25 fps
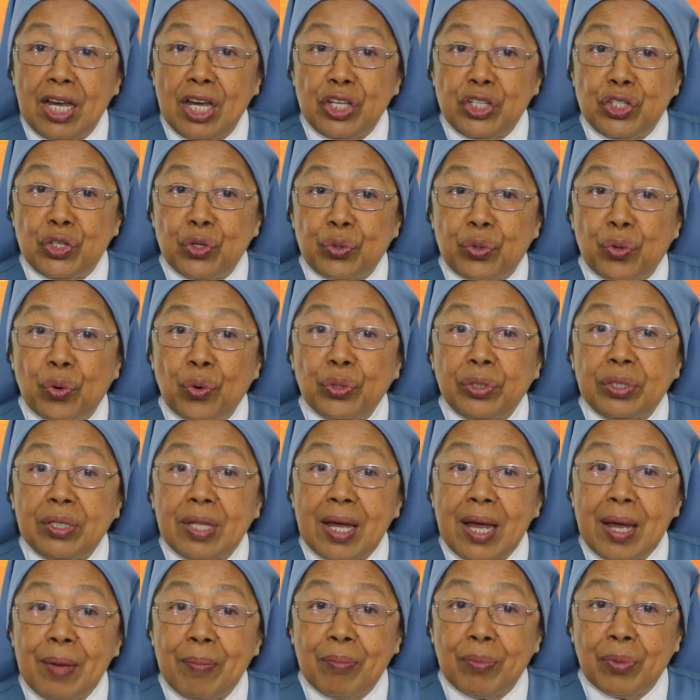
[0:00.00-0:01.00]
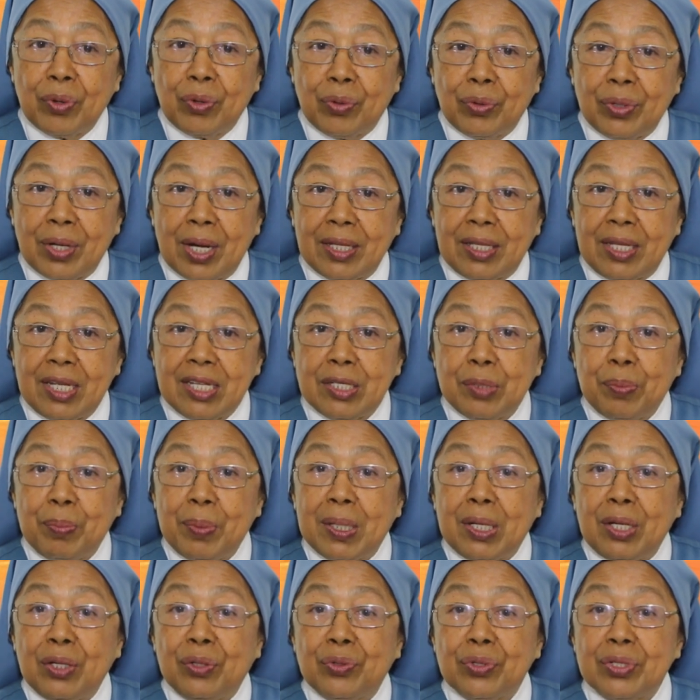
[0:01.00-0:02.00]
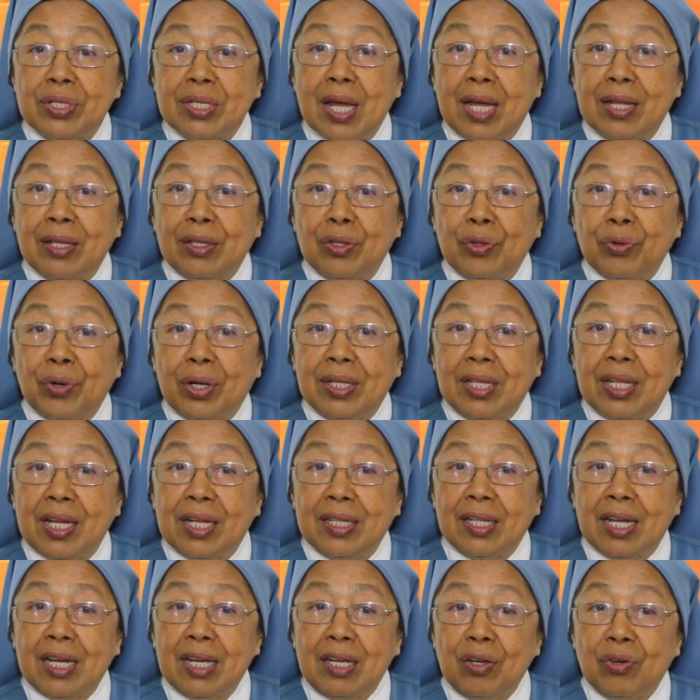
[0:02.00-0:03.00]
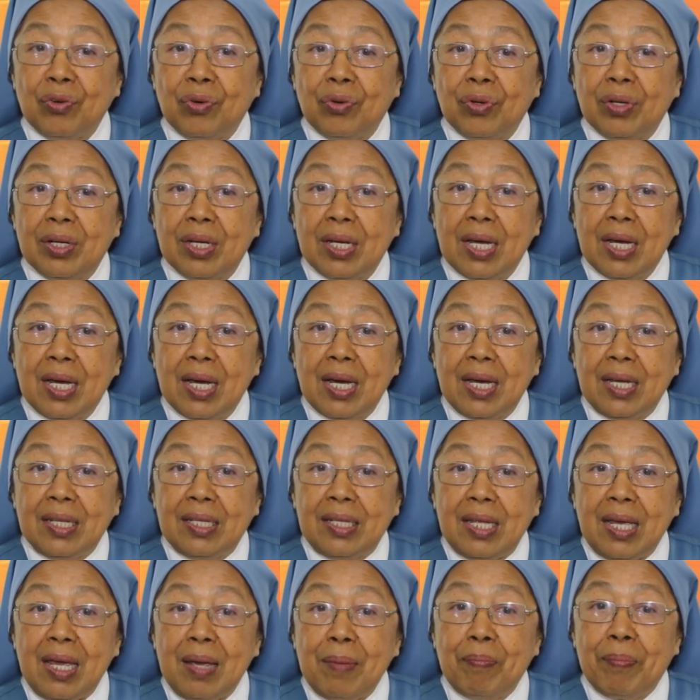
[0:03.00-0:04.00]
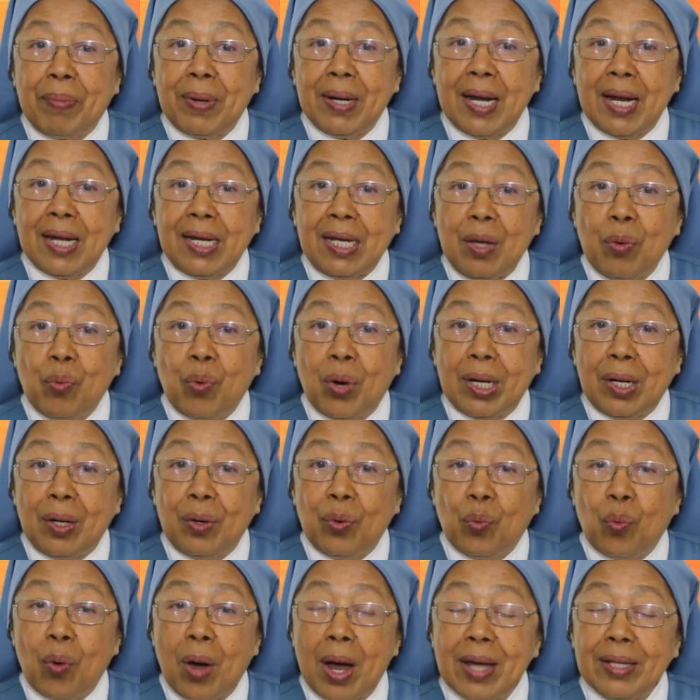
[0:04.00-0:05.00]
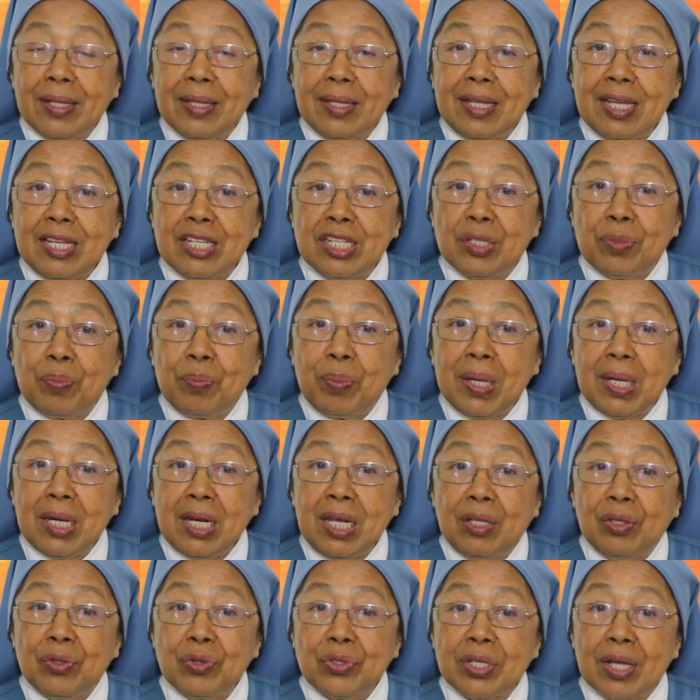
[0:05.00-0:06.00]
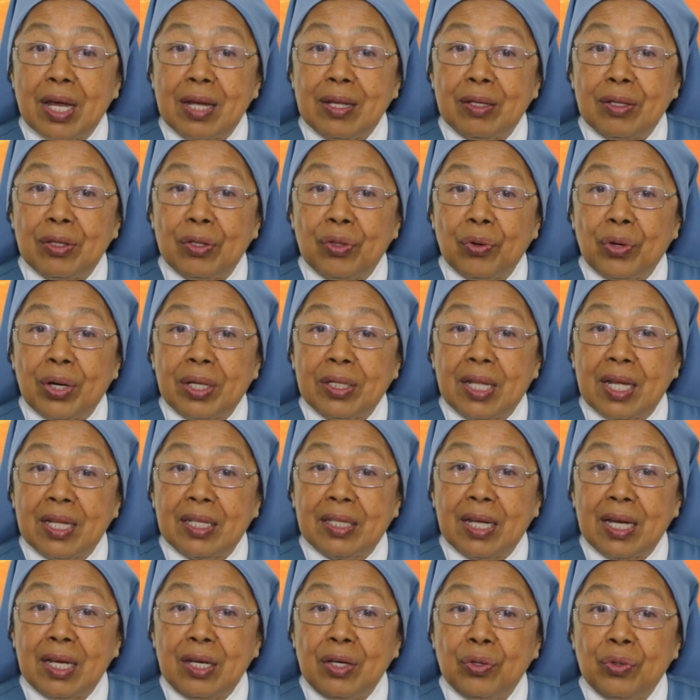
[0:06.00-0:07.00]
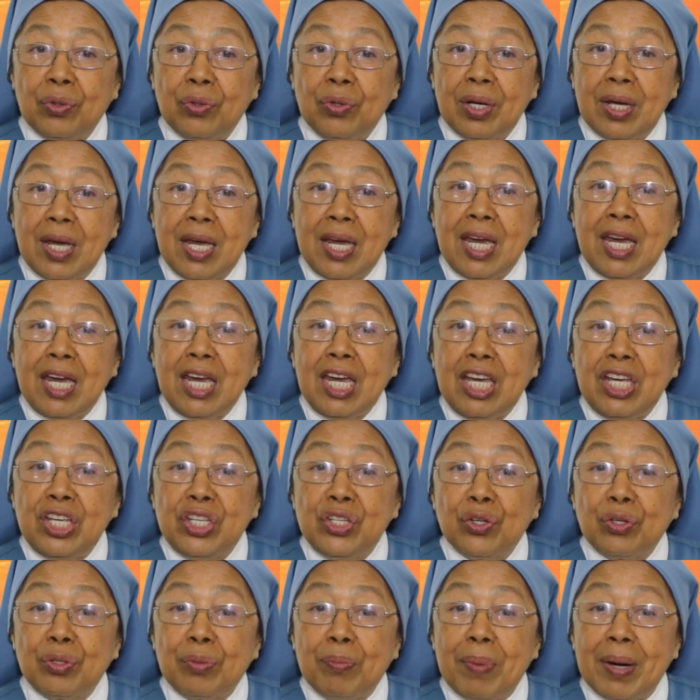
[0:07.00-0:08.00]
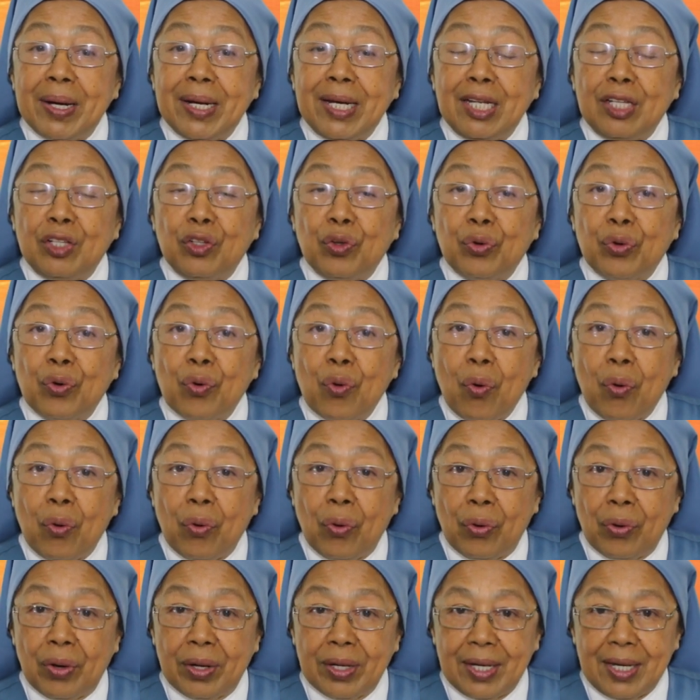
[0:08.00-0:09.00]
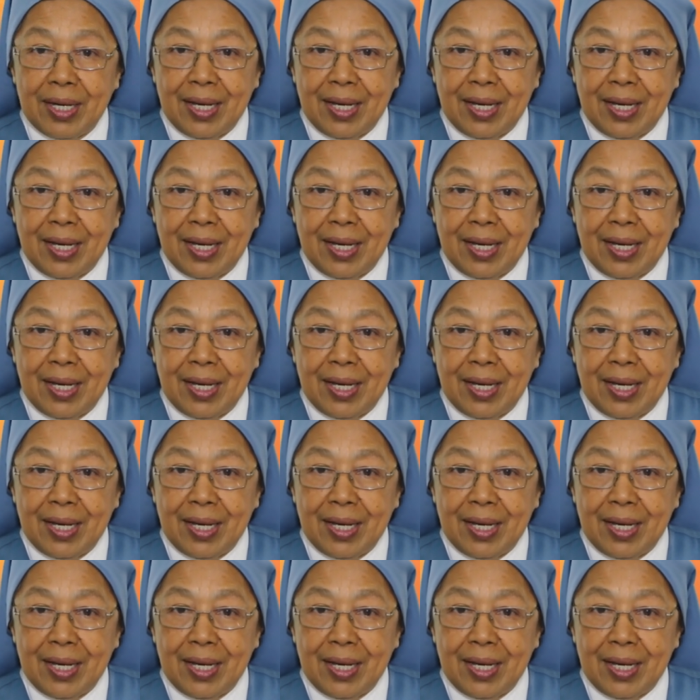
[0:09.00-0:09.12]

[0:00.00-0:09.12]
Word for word: Surutem kunat Espiritu Santo kadatayo. Ti panangiwanwan ti Espiritu Santo kadatayo, isot pangiturong.